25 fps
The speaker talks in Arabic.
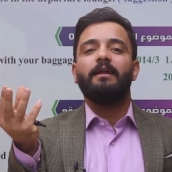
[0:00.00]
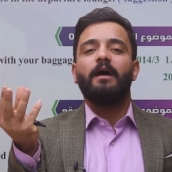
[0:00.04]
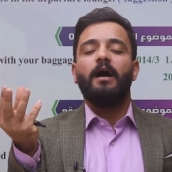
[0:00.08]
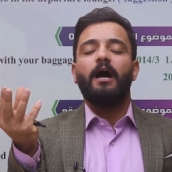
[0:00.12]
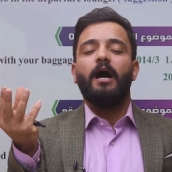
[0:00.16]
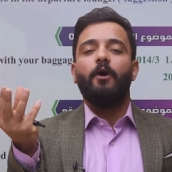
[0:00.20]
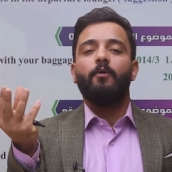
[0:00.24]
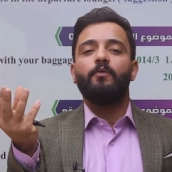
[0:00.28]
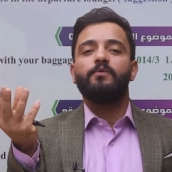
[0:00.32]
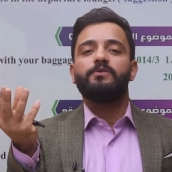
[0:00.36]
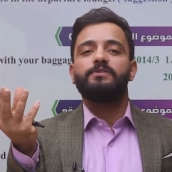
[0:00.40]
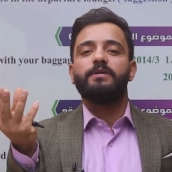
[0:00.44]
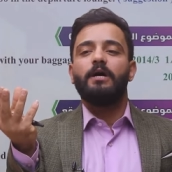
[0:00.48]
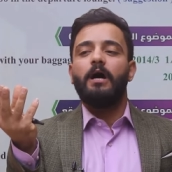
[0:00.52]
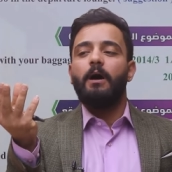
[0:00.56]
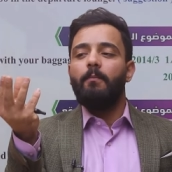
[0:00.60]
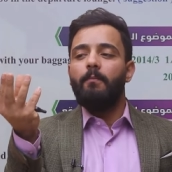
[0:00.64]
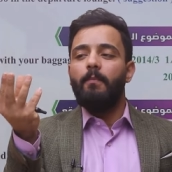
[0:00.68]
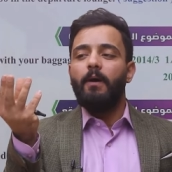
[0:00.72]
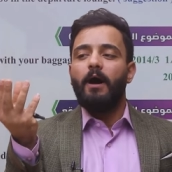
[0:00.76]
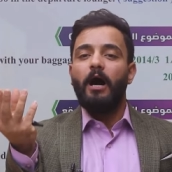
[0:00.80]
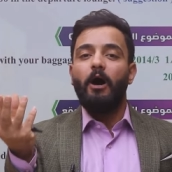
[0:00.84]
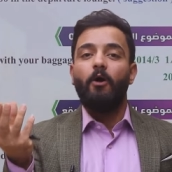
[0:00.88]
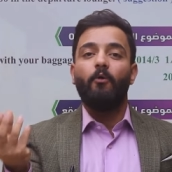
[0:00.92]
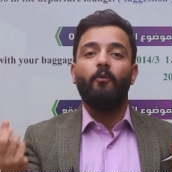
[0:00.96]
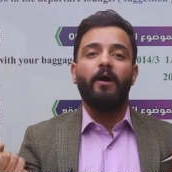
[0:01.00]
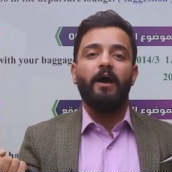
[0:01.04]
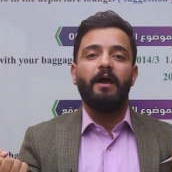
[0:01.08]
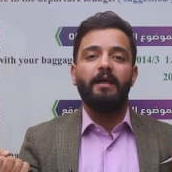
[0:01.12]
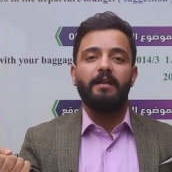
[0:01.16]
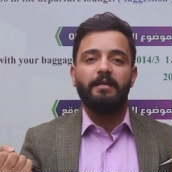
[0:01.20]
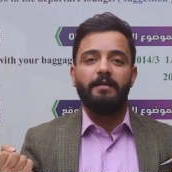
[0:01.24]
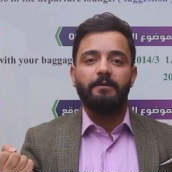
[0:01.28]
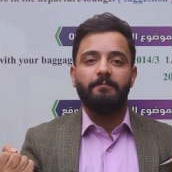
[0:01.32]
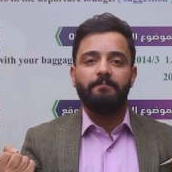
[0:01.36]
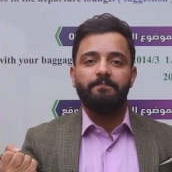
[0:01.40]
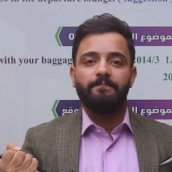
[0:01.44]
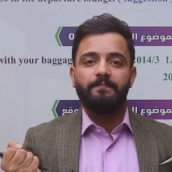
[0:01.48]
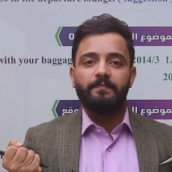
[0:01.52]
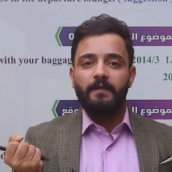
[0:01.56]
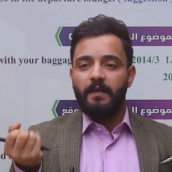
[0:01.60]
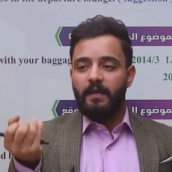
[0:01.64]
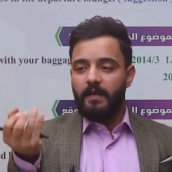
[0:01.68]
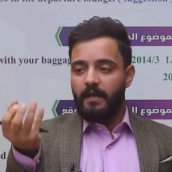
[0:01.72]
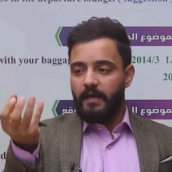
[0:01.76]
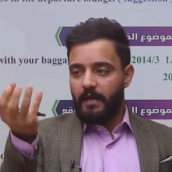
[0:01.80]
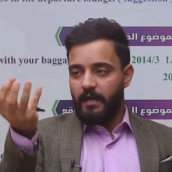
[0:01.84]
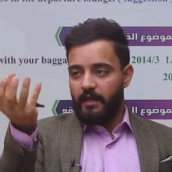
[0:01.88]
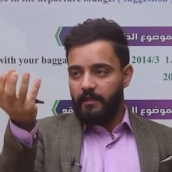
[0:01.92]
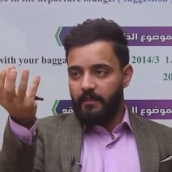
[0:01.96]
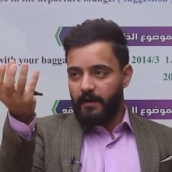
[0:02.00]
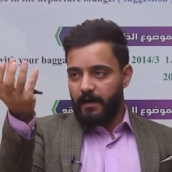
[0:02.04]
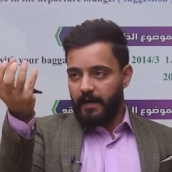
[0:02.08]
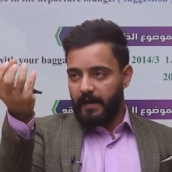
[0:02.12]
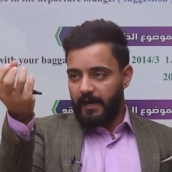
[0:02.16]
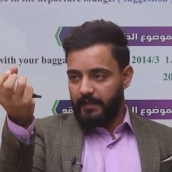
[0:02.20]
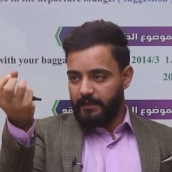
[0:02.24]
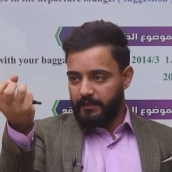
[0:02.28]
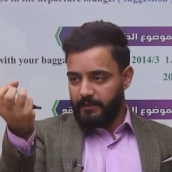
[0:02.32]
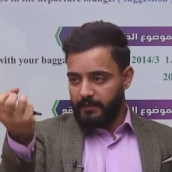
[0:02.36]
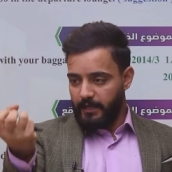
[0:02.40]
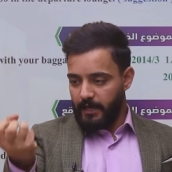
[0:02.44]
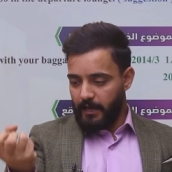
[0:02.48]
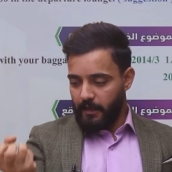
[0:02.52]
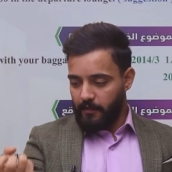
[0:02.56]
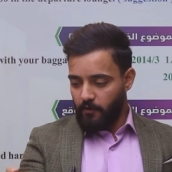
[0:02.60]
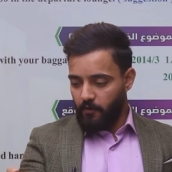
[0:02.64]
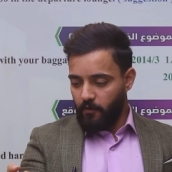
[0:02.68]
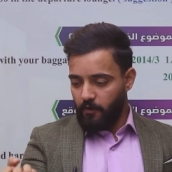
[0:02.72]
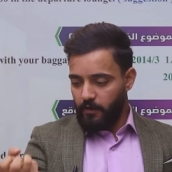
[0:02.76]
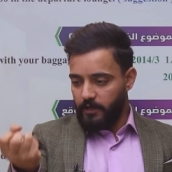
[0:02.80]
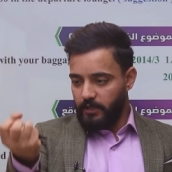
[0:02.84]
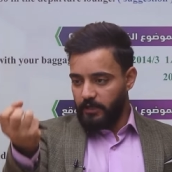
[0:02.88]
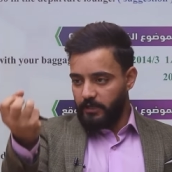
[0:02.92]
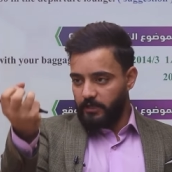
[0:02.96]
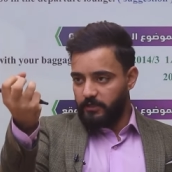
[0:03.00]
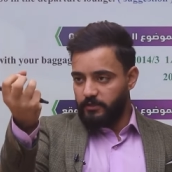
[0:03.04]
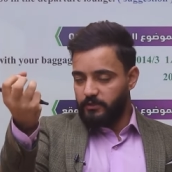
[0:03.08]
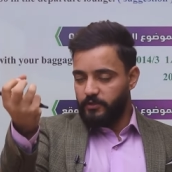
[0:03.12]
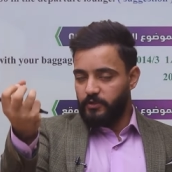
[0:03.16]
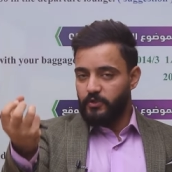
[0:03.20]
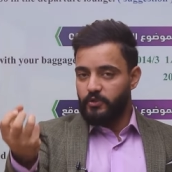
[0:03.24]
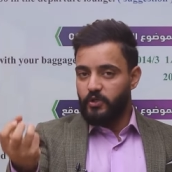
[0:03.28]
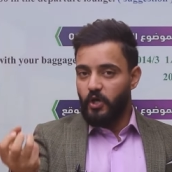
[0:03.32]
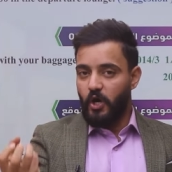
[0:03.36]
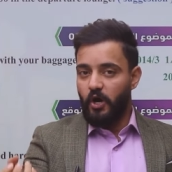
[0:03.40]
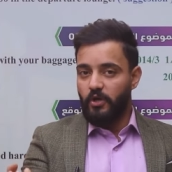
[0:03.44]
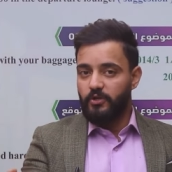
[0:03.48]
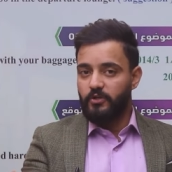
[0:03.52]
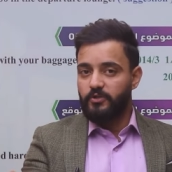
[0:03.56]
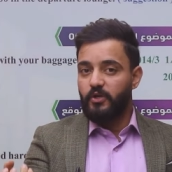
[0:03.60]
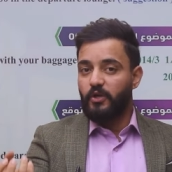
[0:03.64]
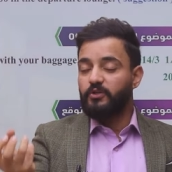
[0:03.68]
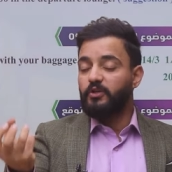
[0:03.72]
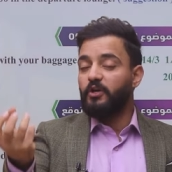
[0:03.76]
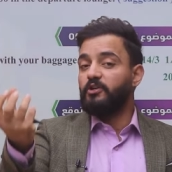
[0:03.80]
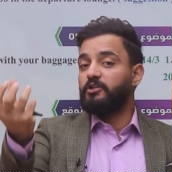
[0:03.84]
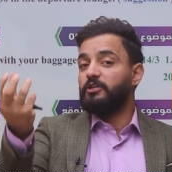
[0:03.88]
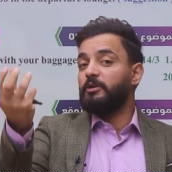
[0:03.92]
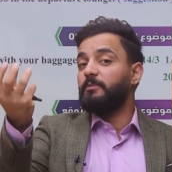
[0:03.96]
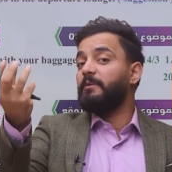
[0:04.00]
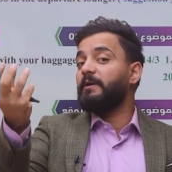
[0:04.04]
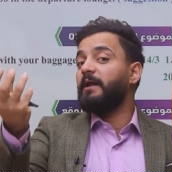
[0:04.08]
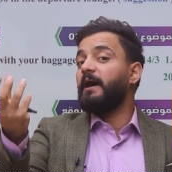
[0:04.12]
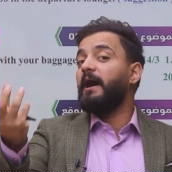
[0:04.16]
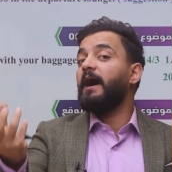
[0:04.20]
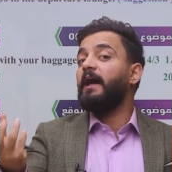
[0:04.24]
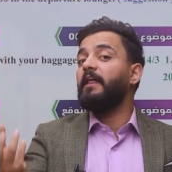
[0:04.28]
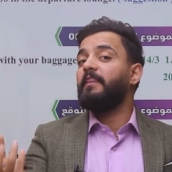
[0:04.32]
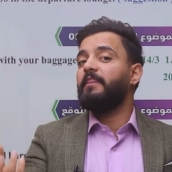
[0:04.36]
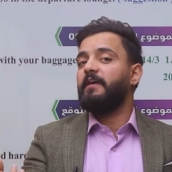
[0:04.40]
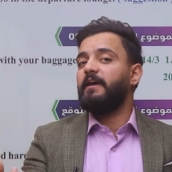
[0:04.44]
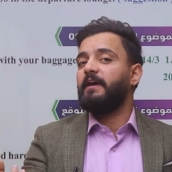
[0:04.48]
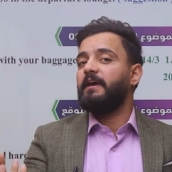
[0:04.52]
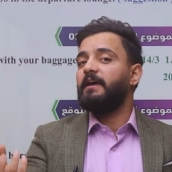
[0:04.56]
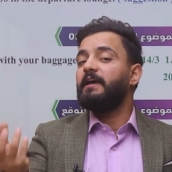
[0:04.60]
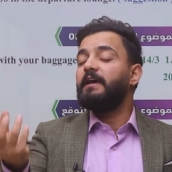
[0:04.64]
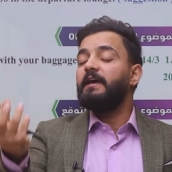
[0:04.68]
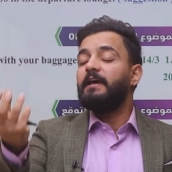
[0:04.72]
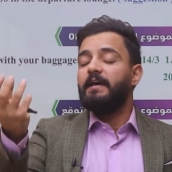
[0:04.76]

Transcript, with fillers: أو سم أو أني اذا عدي هذولي شو اعتبر هذا